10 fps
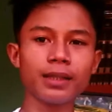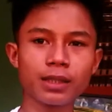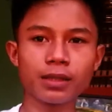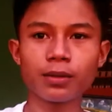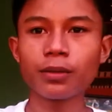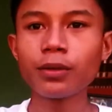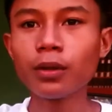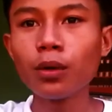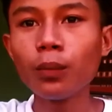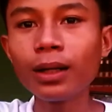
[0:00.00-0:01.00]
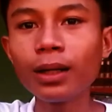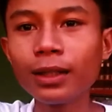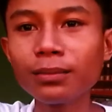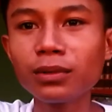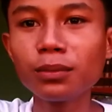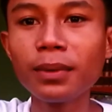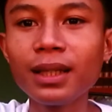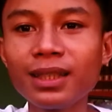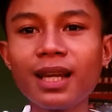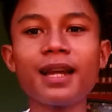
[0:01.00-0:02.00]
guys! Welcome to
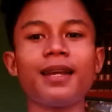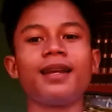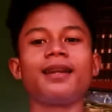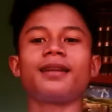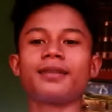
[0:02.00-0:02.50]
my channel.